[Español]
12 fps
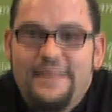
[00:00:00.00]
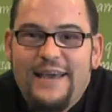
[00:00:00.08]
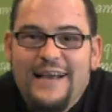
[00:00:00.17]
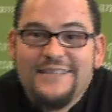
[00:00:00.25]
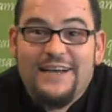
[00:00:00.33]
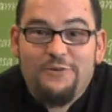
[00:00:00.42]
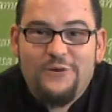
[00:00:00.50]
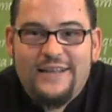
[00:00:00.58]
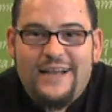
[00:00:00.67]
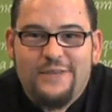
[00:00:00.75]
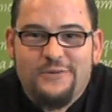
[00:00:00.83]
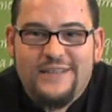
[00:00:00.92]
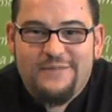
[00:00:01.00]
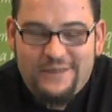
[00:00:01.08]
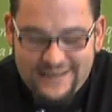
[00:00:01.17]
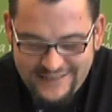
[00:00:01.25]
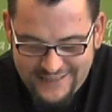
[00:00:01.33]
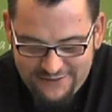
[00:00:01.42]
Gracias, Agur, que tengáis buena
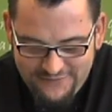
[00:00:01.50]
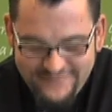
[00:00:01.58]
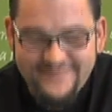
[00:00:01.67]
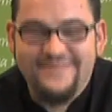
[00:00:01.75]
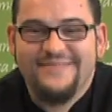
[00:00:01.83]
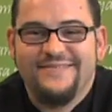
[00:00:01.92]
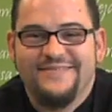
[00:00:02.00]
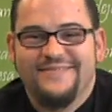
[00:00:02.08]
semana. Chao.